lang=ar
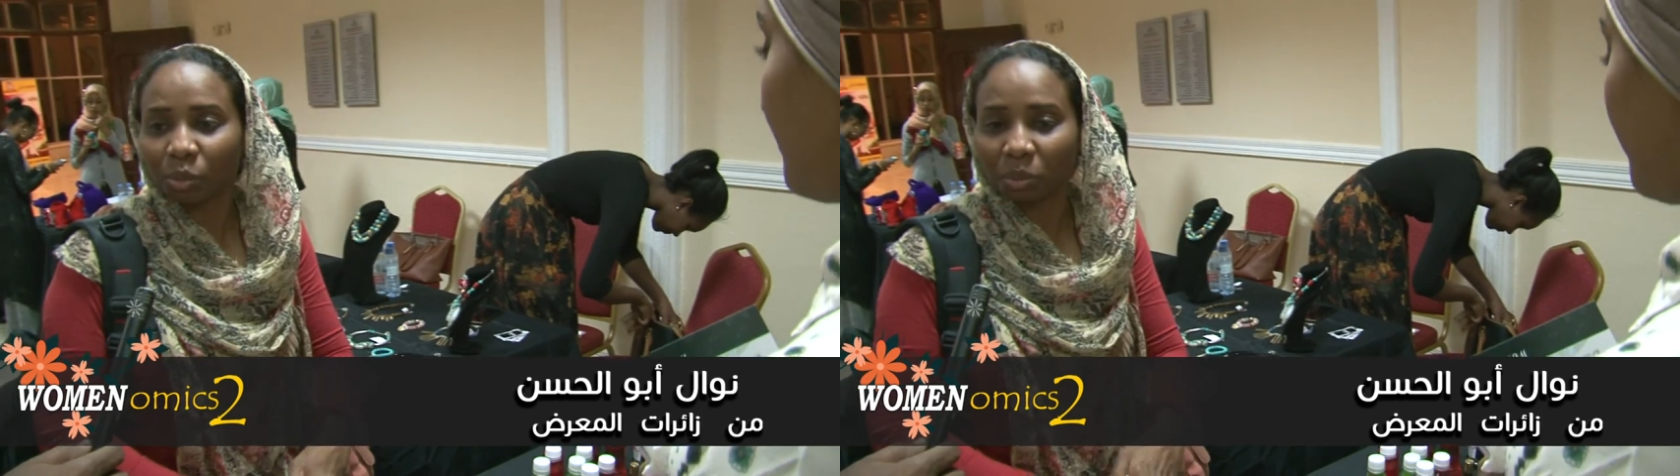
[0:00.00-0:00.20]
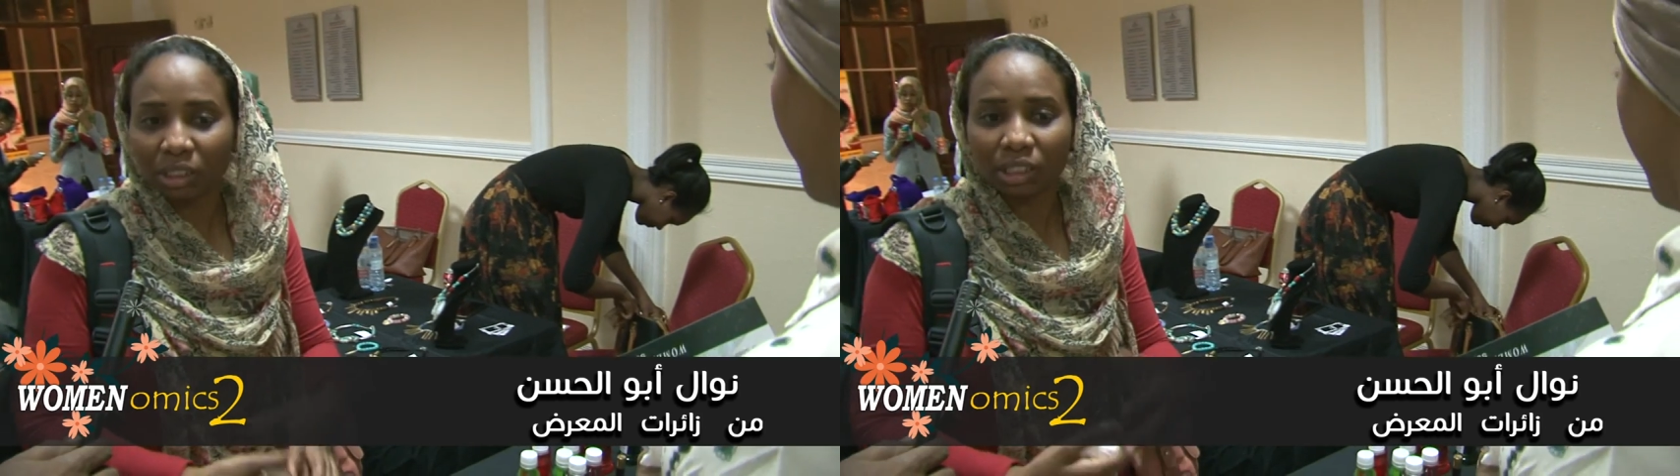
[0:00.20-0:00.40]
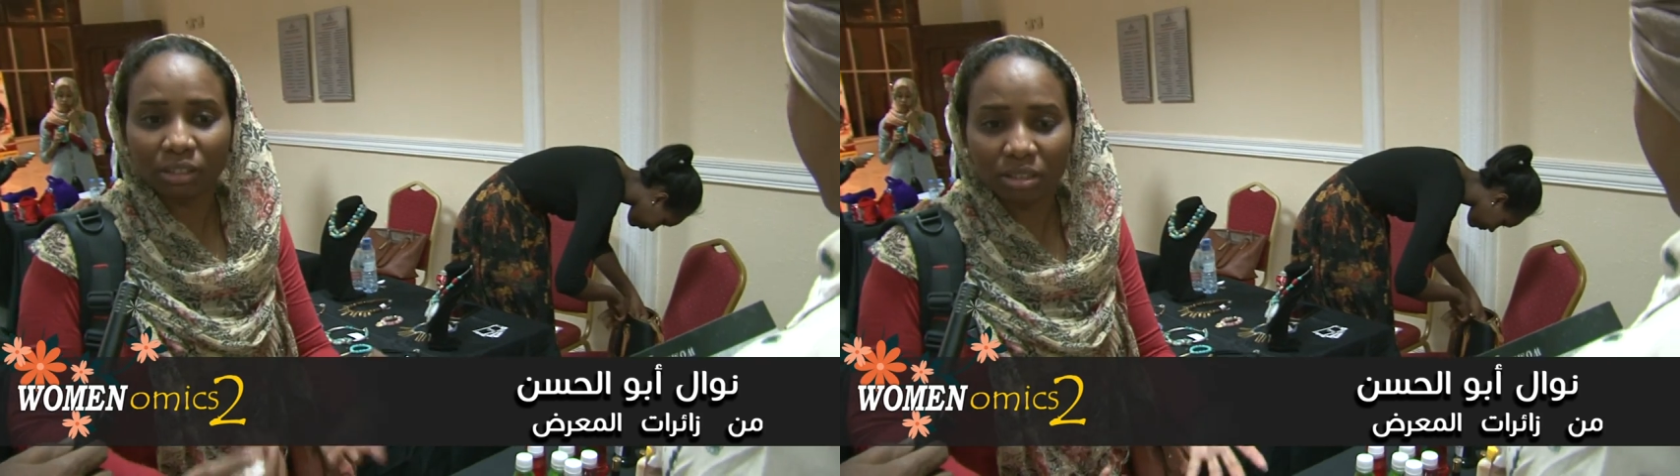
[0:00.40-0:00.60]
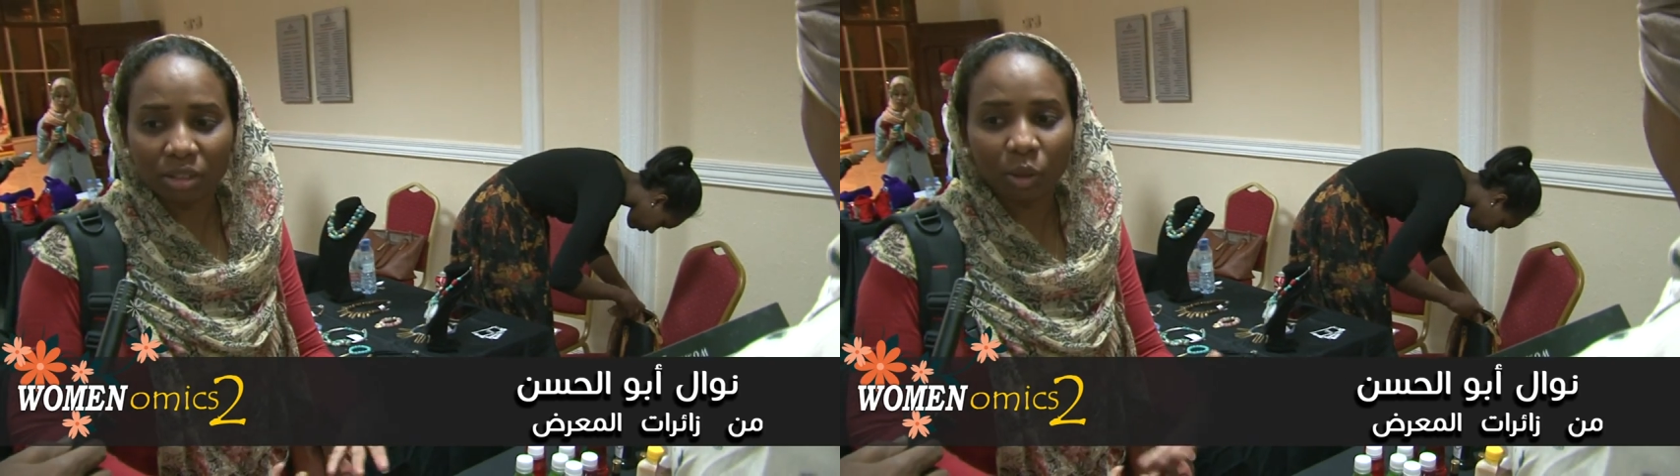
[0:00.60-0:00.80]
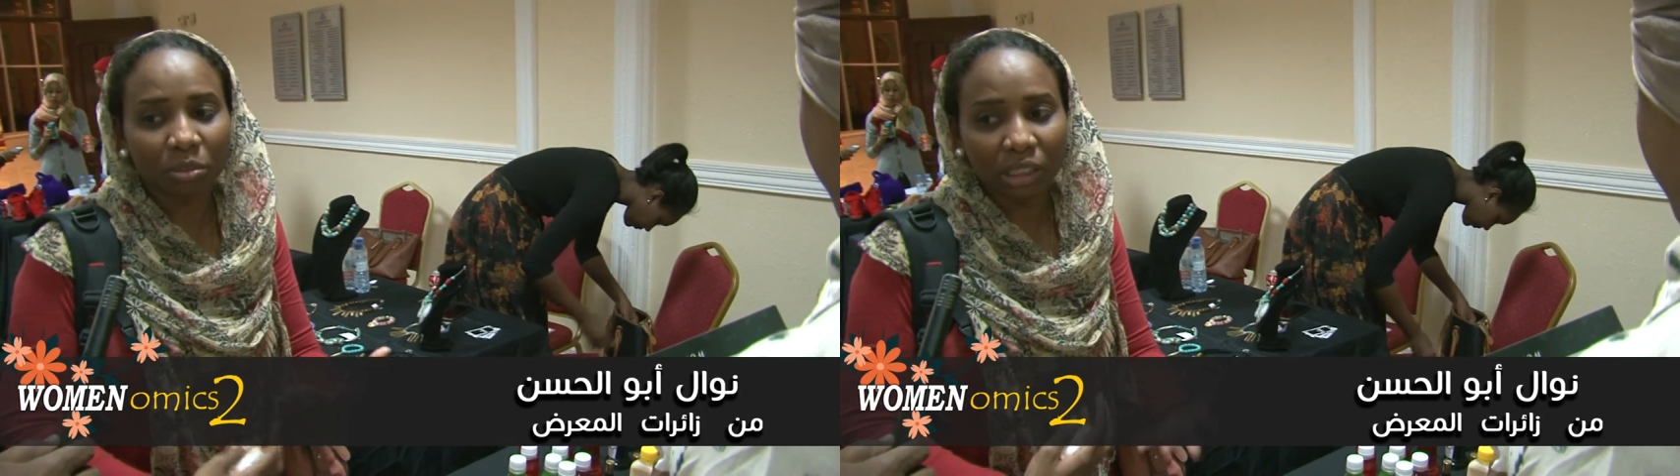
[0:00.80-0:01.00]
وبتقدر
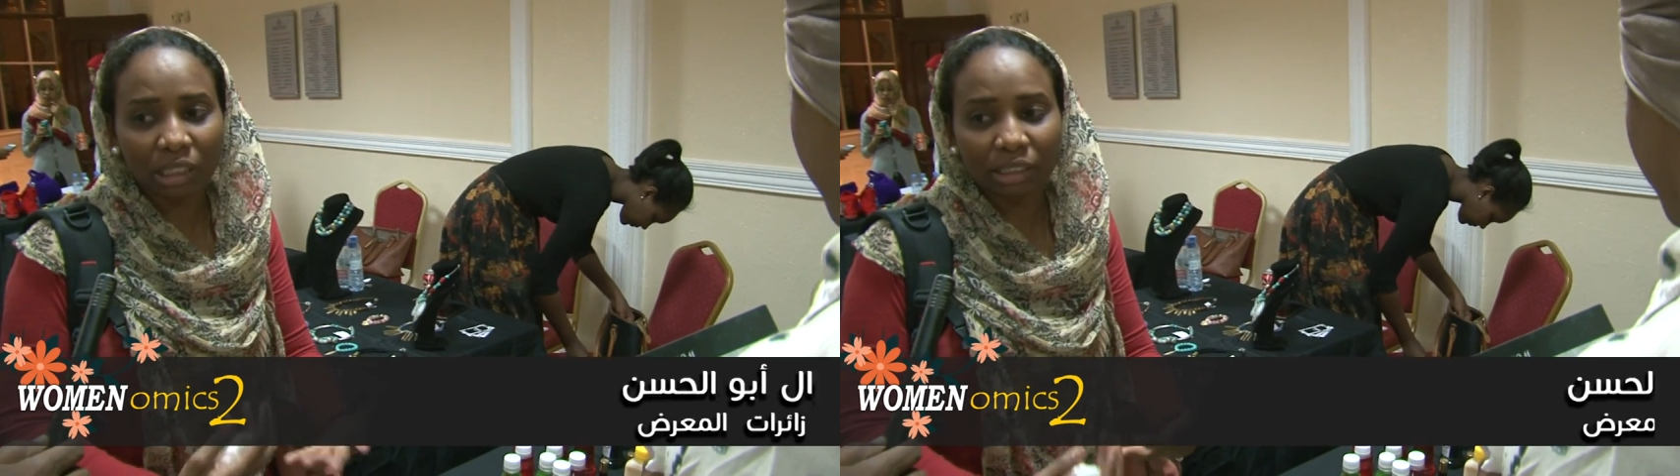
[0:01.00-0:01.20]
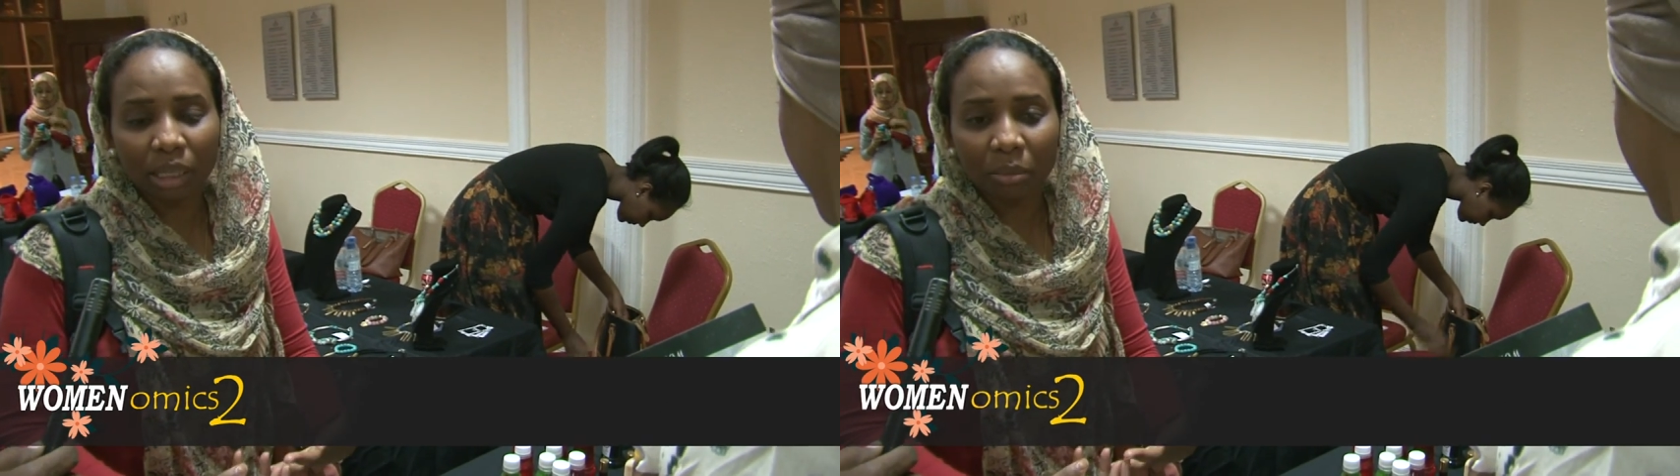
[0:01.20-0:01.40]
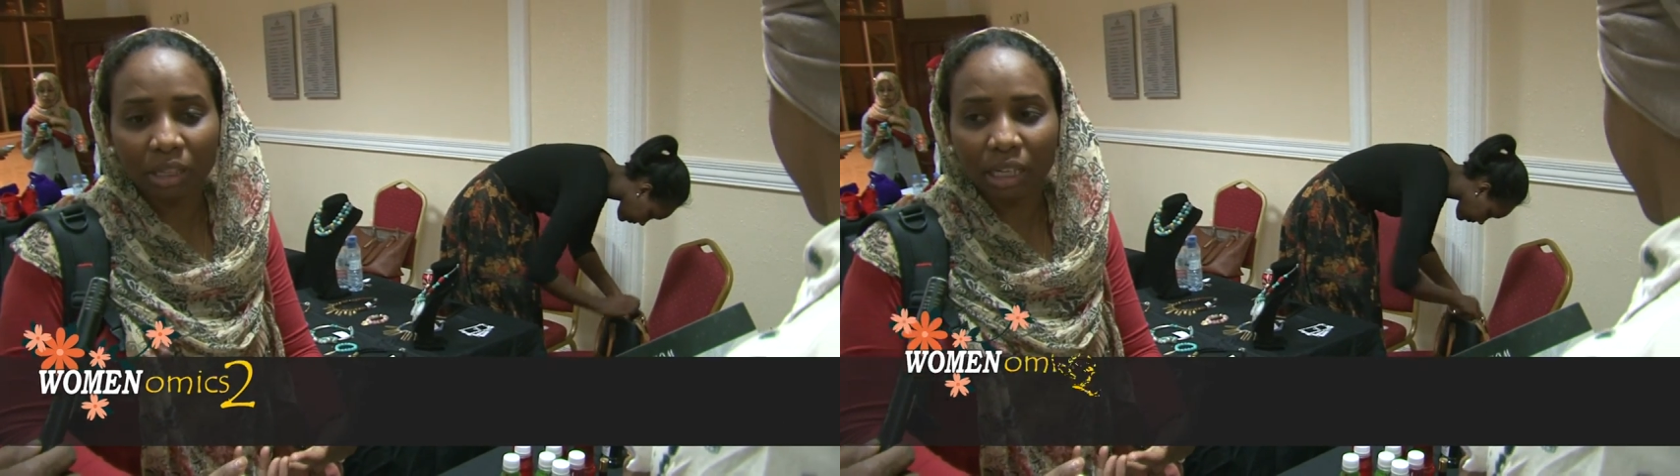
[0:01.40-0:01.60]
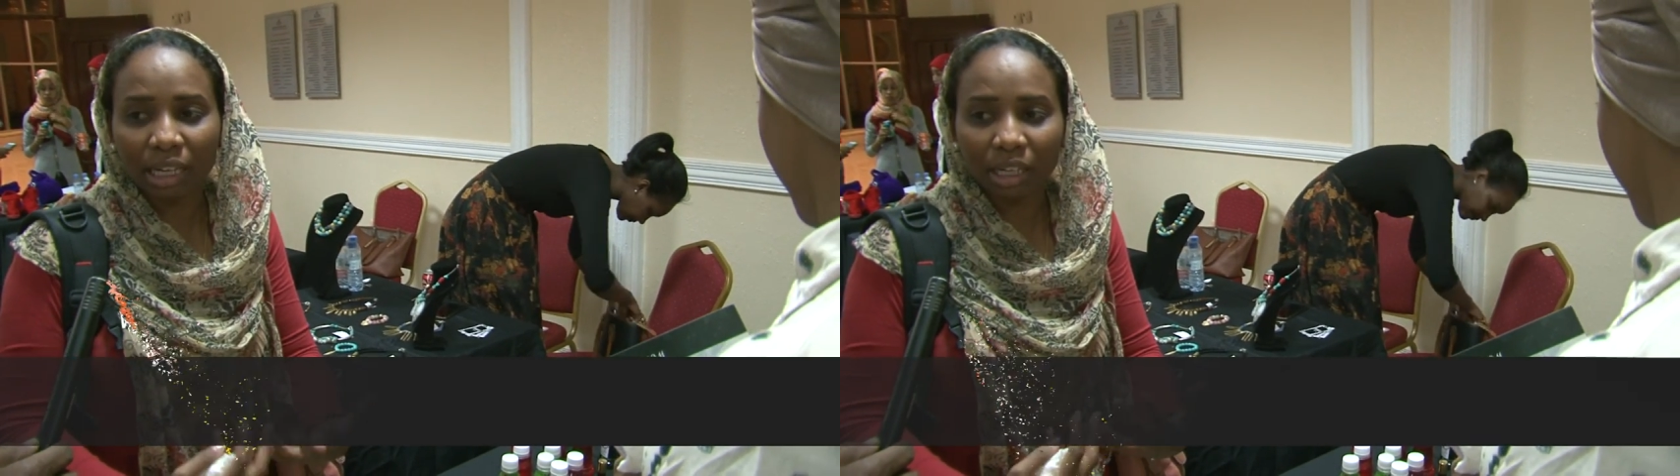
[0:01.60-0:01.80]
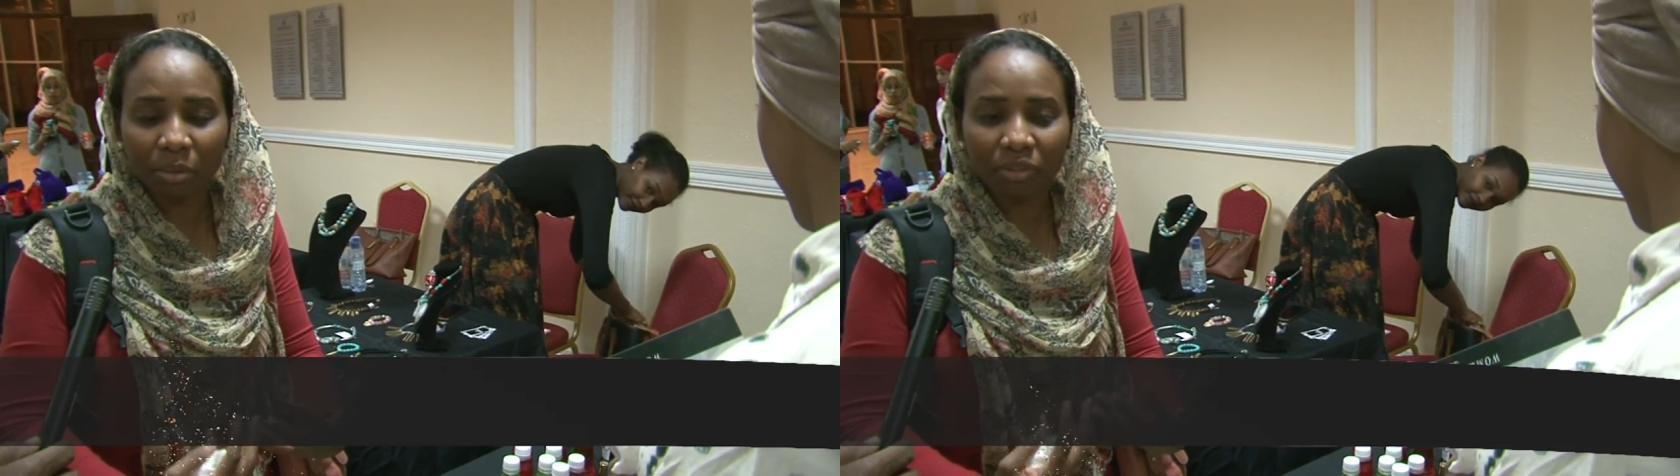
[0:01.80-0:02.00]
تصنع وبتقدر تعمل
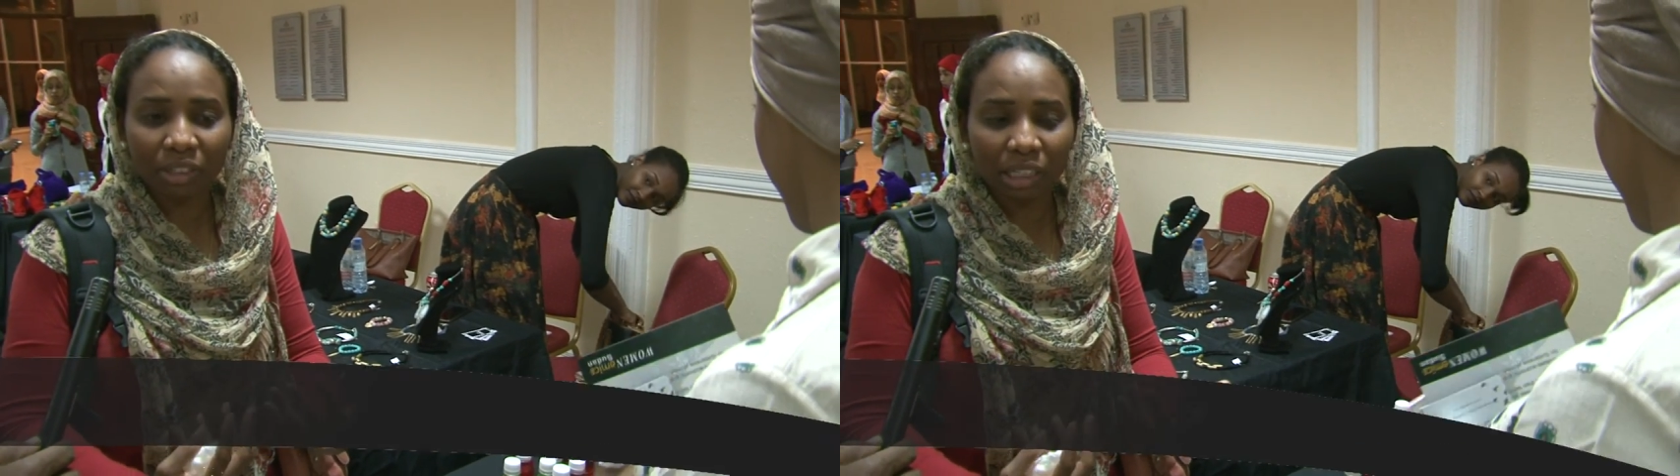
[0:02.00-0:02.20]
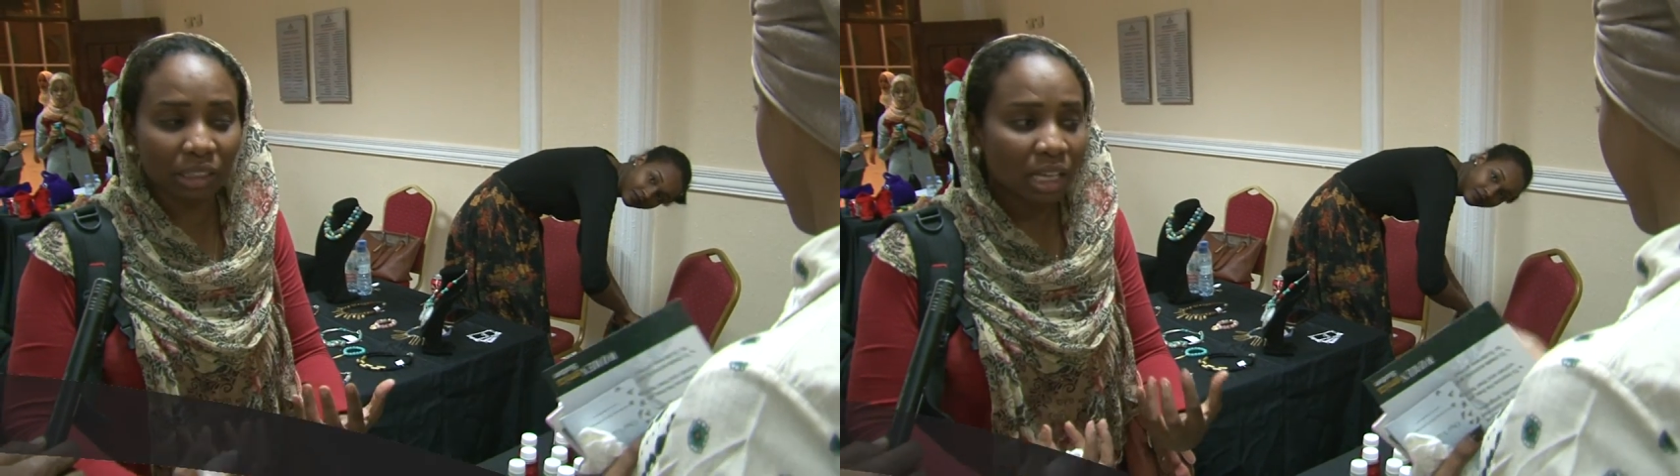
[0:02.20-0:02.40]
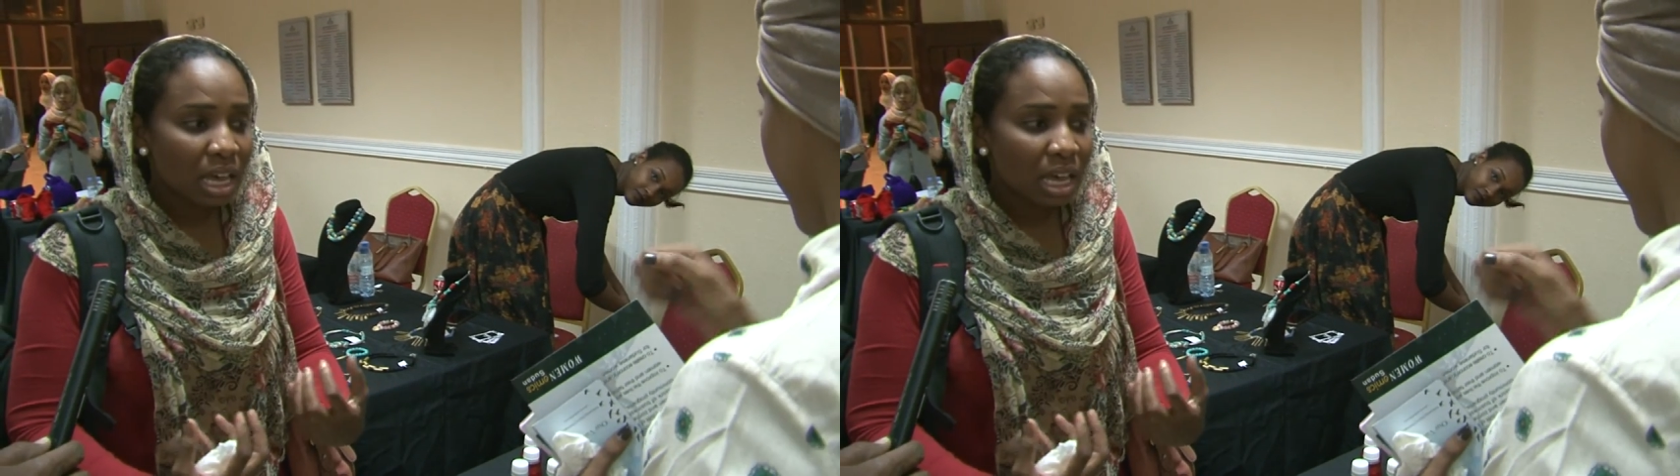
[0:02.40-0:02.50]
اخير من فكره